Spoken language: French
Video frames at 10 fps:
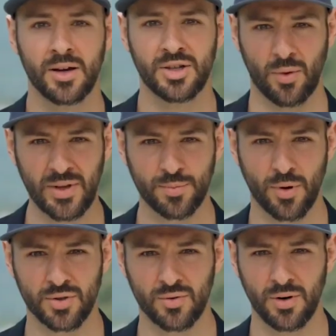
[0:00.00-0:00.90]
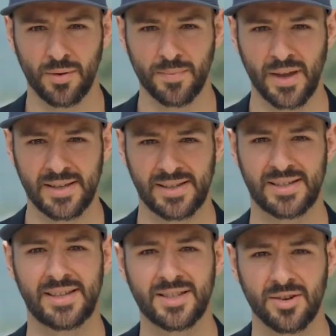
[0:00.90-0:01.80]
Chez Winsport School, c'est
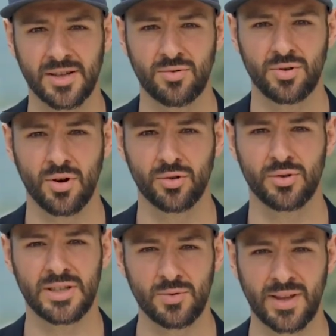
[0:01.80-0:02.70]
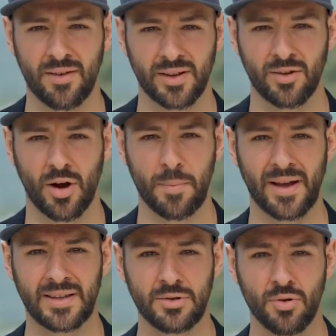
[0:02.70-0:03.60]
700 étudiants de 18 à 20 ans
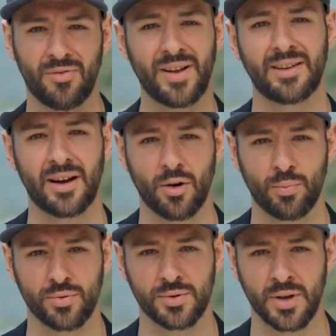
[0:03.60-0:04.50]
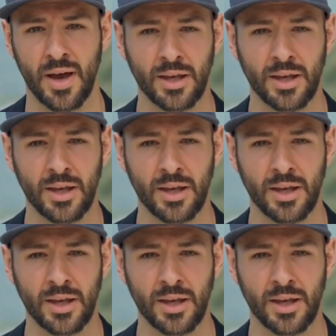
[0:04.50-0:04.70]
répartis sur 21 campus